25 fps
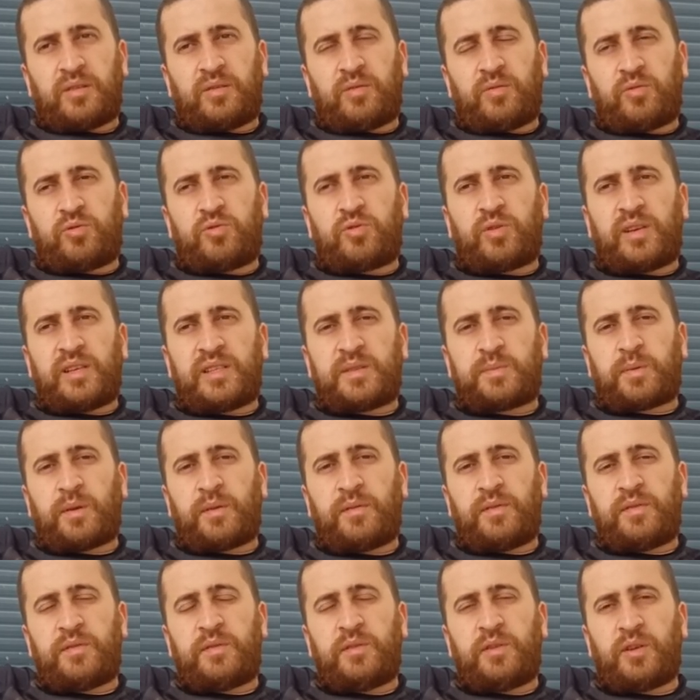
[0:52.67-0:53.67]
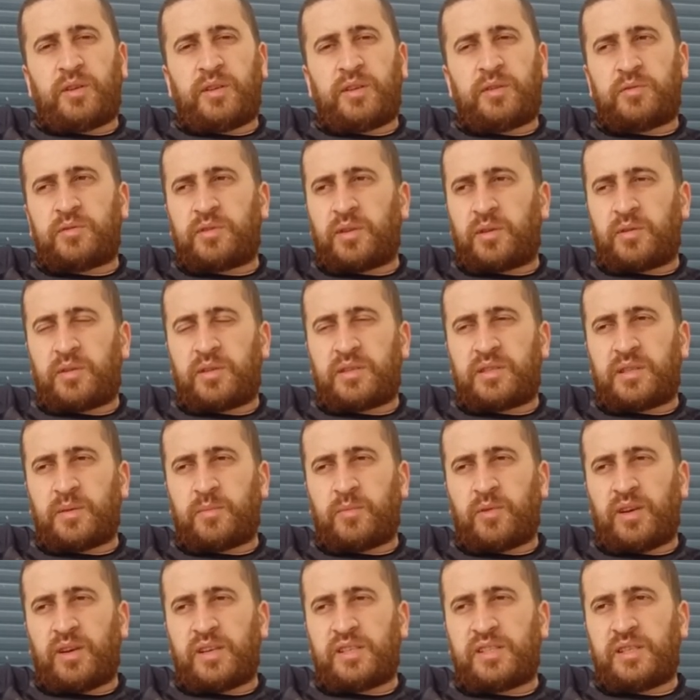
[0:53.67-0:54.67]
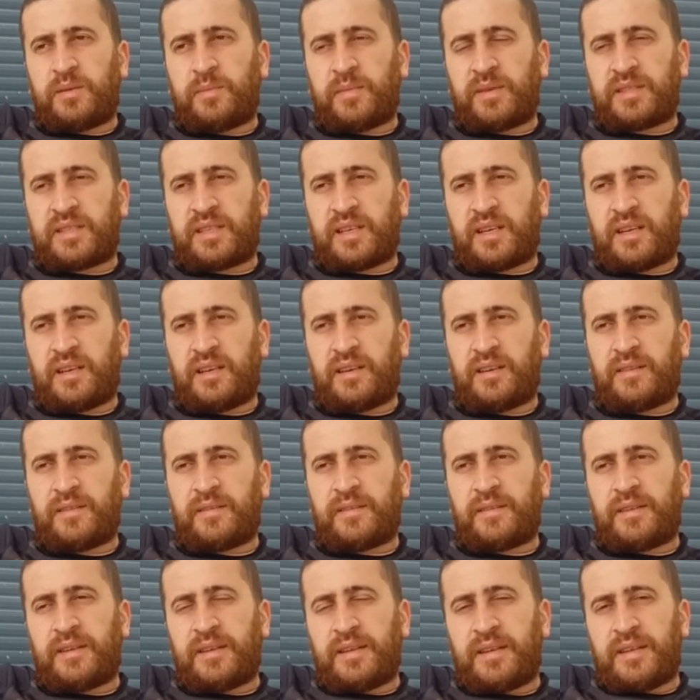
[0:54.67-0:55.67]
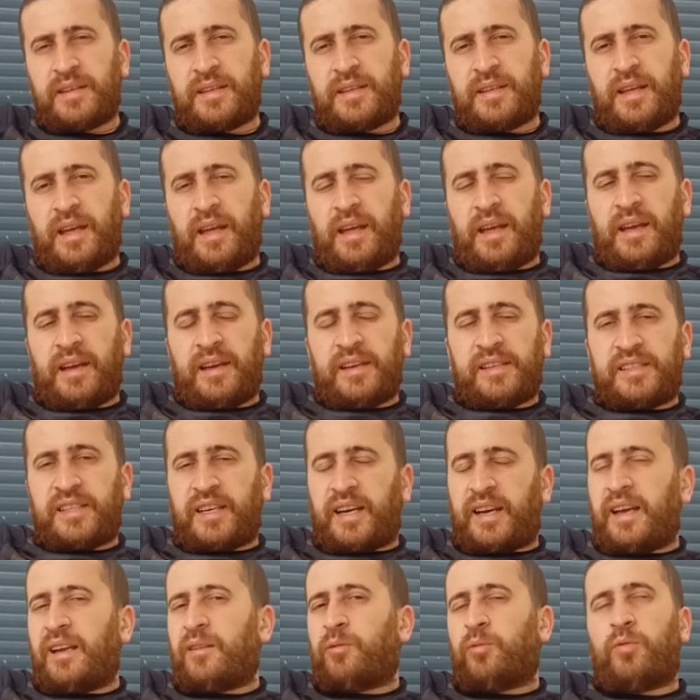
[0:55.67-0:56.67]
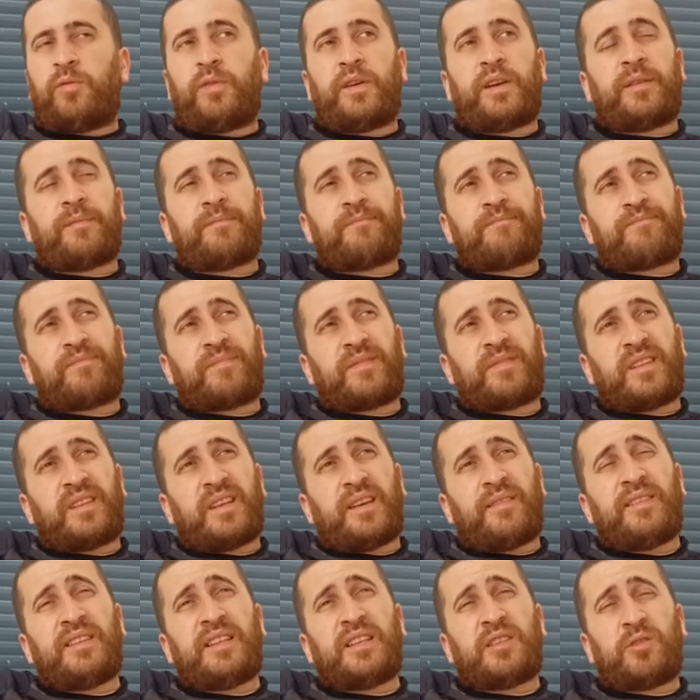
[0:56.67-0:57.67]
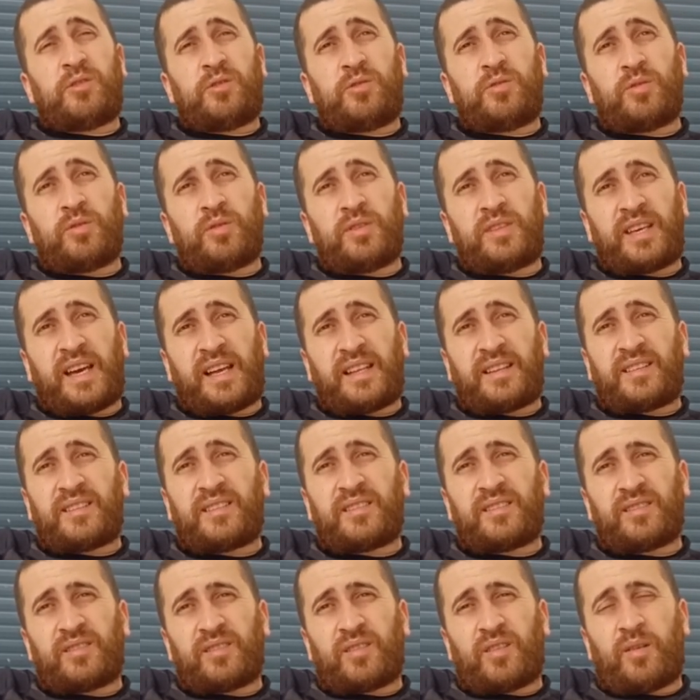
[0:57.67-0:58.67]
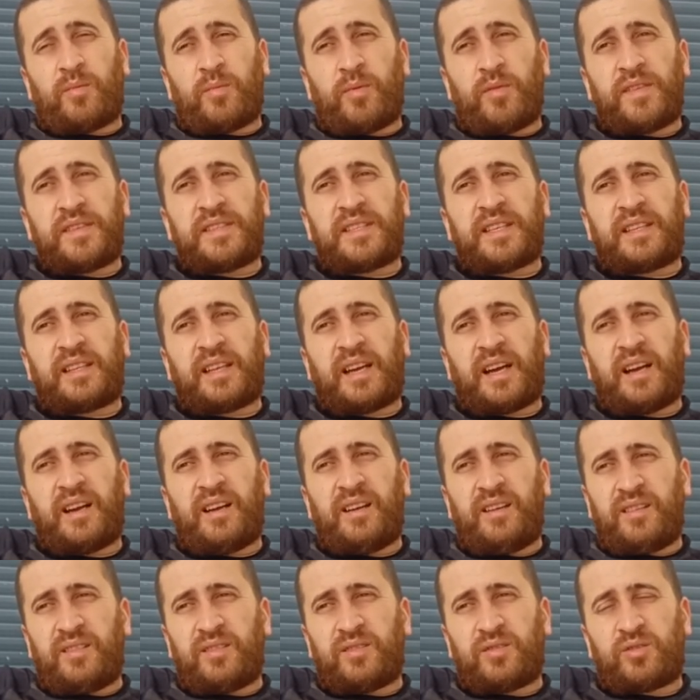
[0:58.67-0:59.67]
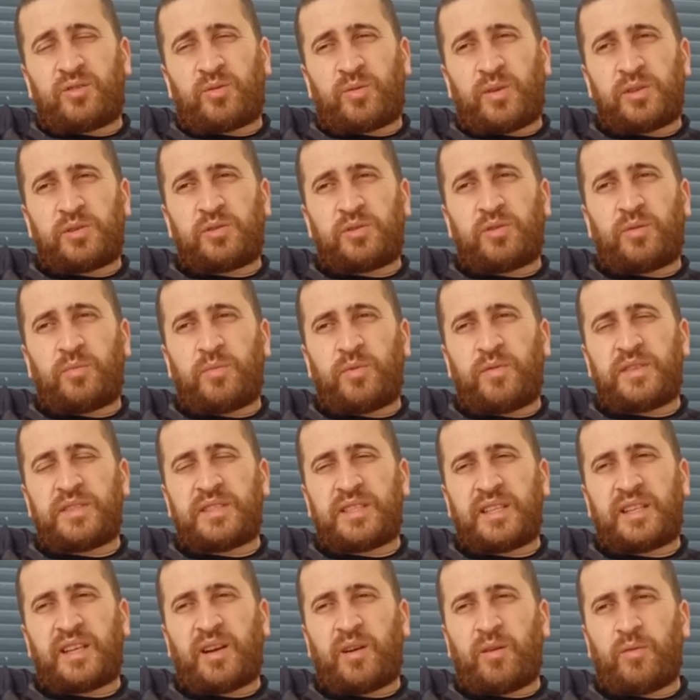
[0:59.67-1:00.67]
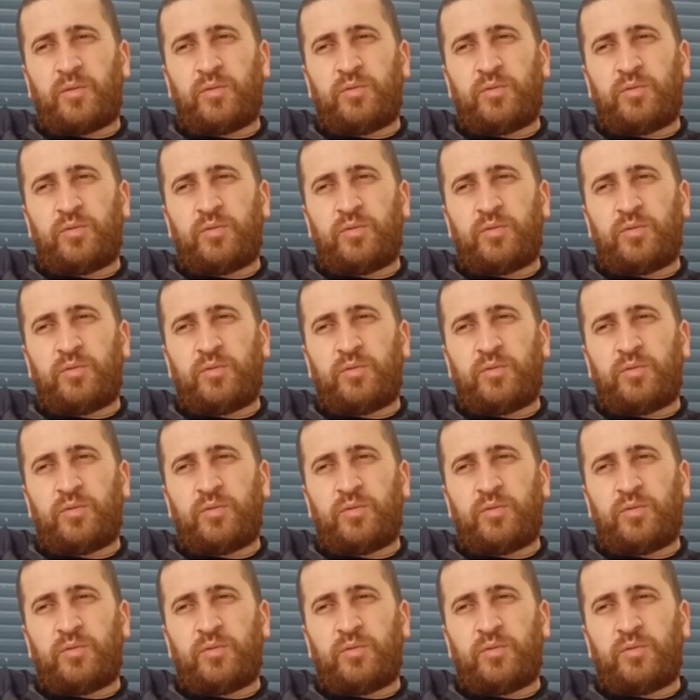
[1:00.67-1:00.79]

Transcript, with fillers: Donc je suis allé à ce premier vide-grenier juste à côté de chez moi, chez Mazarin. J'ai rien trouvé. Il y avait des jeux 4 en mauvais état Trois jours en mauvais état, en